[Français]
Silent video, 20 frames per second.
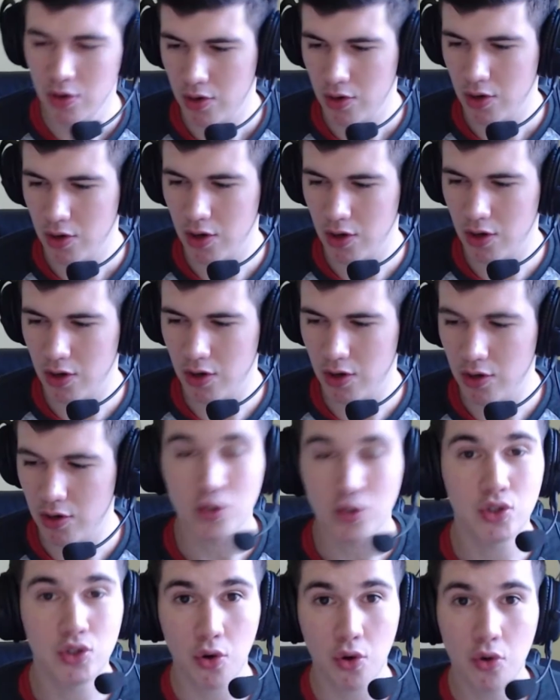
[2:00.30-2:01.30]
euh,
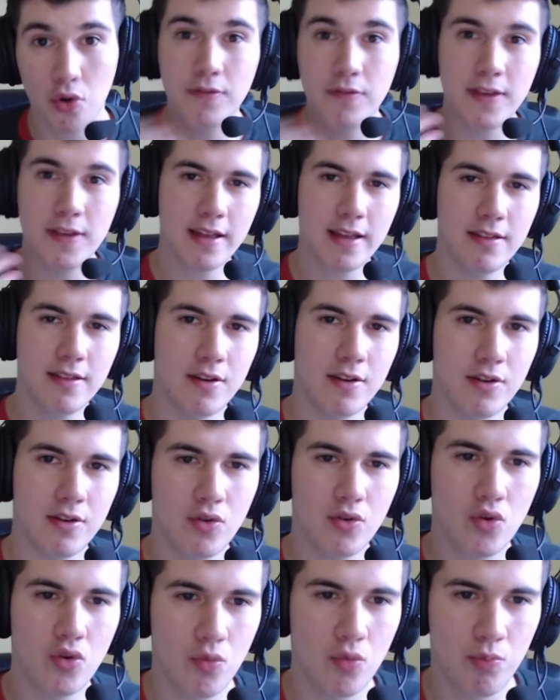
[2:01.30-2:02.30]
je revienne
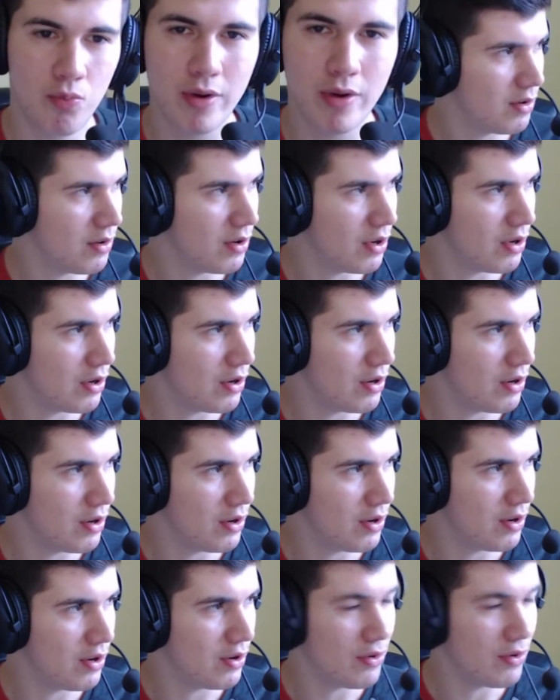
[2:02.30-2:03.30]
au point,
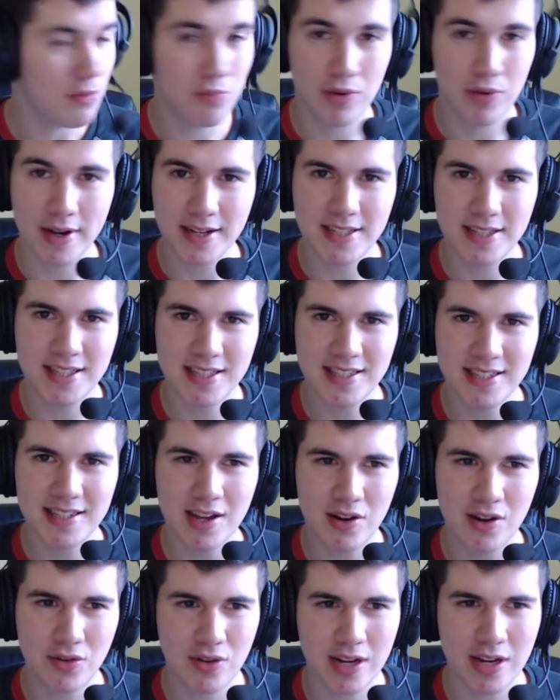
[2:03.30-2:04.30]
euh, au point
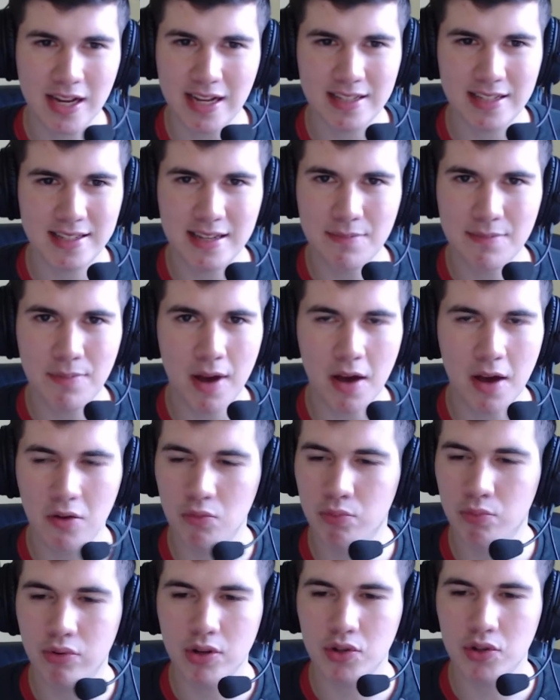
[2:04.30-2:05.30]
initial, au casse départ, au
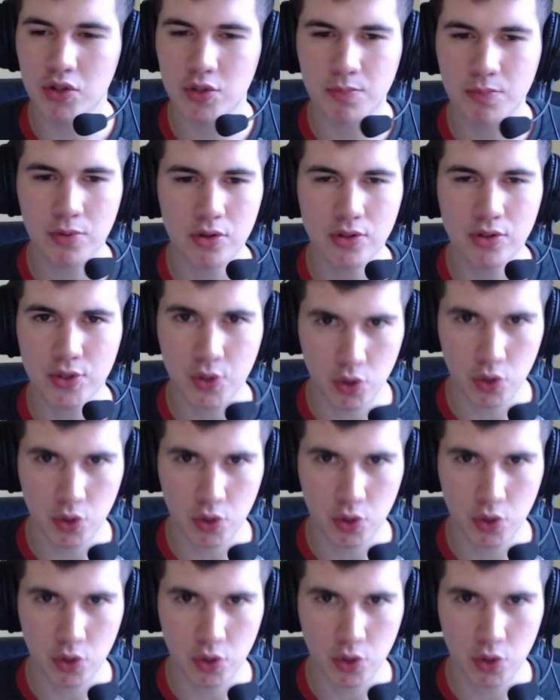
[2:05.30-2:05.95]
point de spawn, ce que tu